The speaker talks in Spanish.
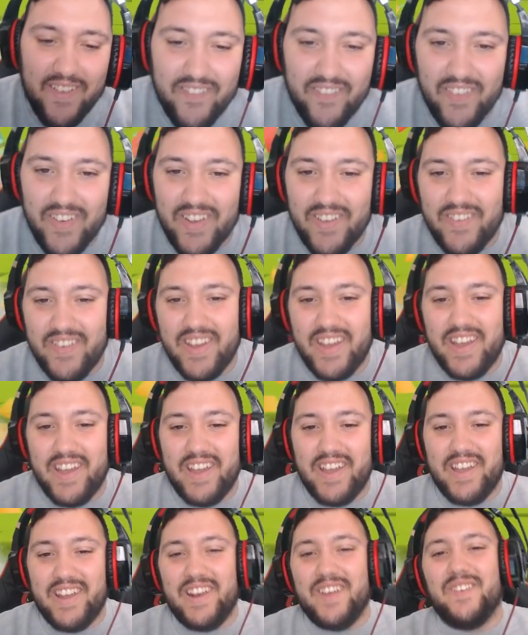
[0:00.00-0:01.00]
muy
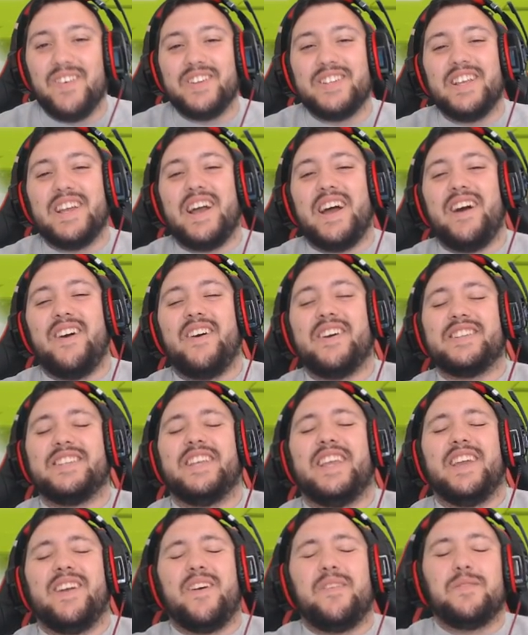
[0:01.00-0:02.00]
bien, hemos llegado, así
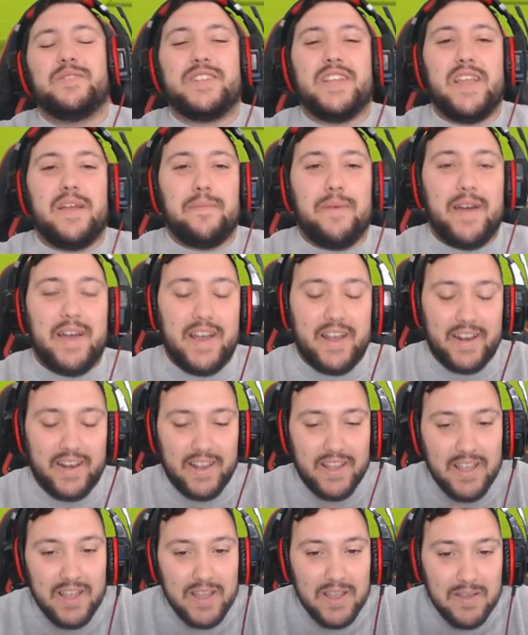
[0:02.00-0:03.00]
que vamos a llamar
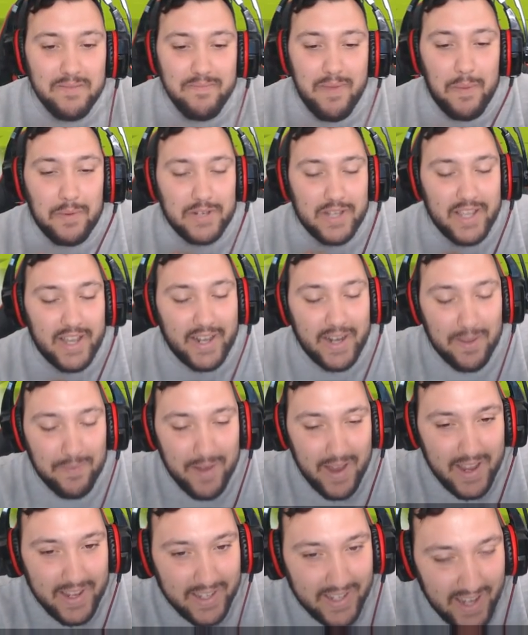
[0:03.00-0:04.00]
Vamos a llegar a
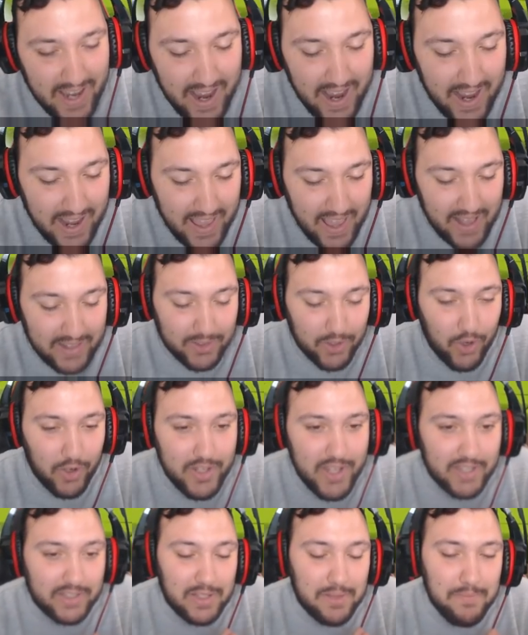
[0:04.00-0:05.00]
Mike y
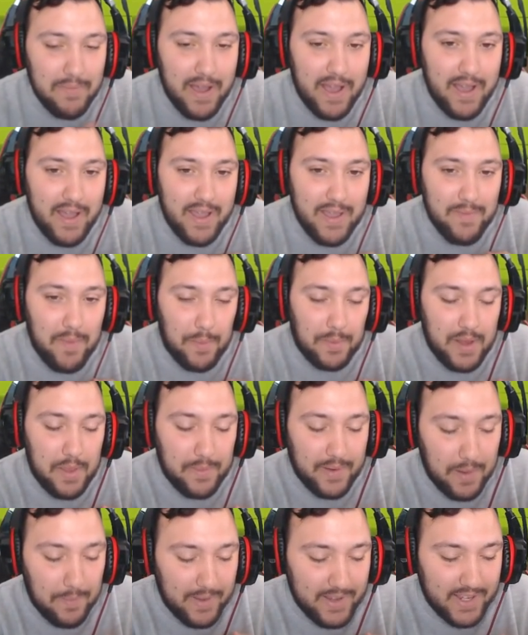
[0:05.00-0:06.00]
a, Timba, eh, vamos a
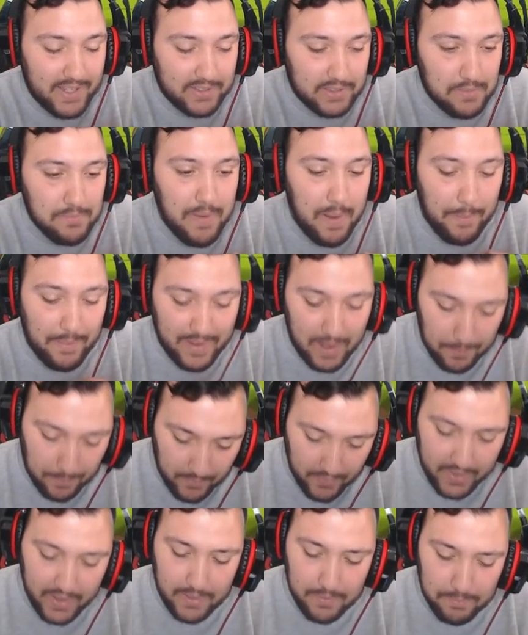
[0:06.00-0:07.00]
llamar a Mike y a Timba para
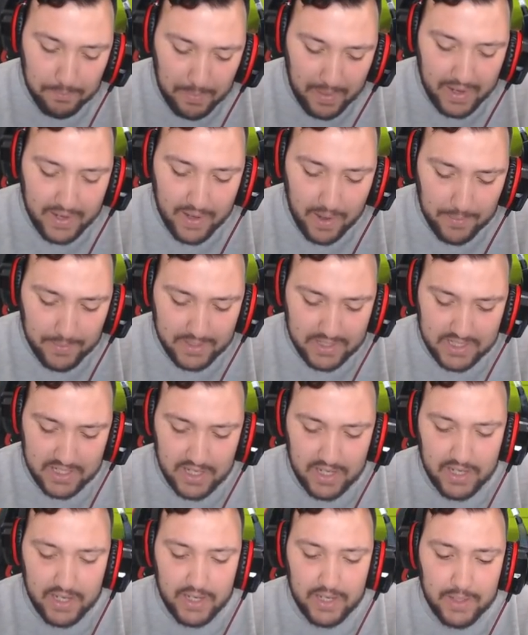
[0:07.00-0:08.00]
poder ver a ver
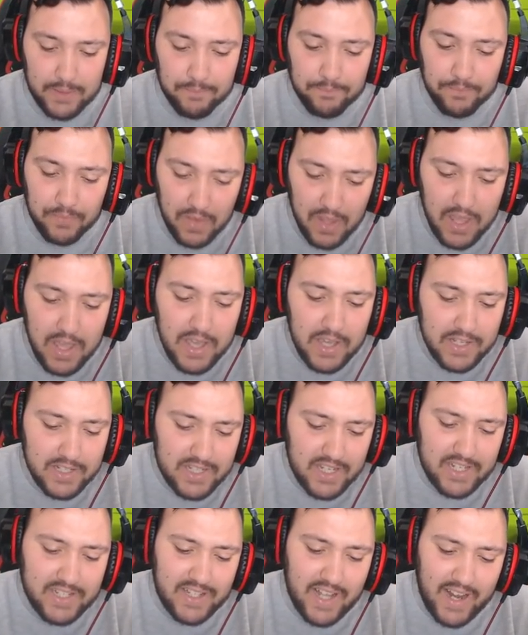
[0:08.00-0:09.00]
si,
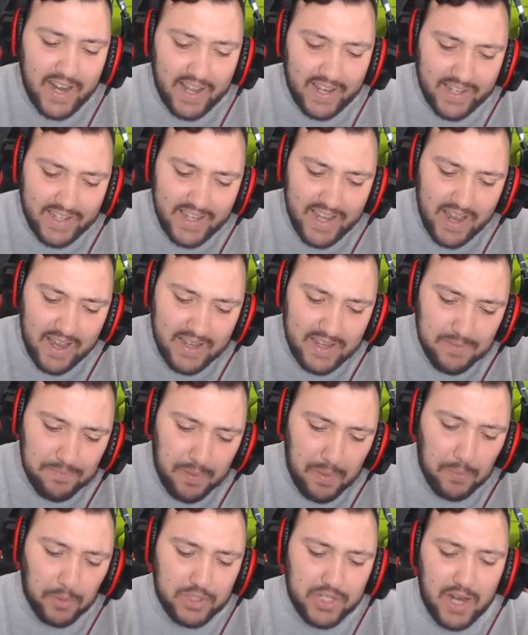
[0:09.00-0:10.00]
si están aquí ya y
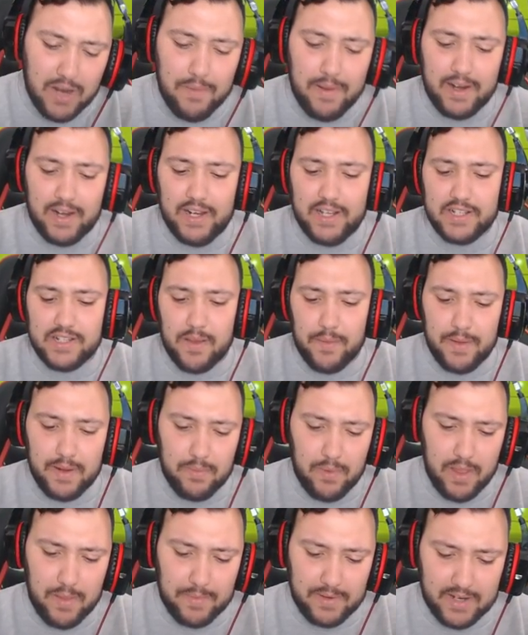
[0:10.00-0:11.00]
podemos salvarles A ver,
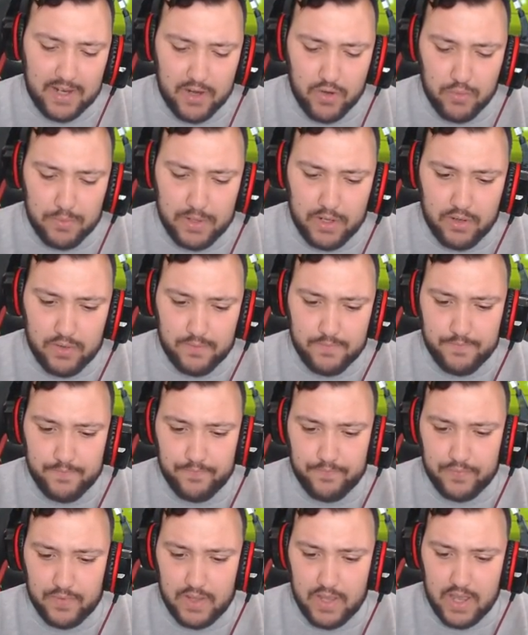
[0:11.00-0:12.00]
voy a marcar el número,
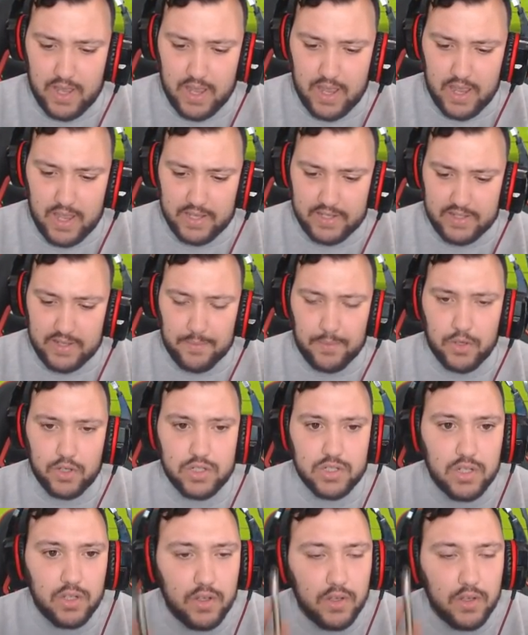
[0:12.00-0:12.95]
ahí estamos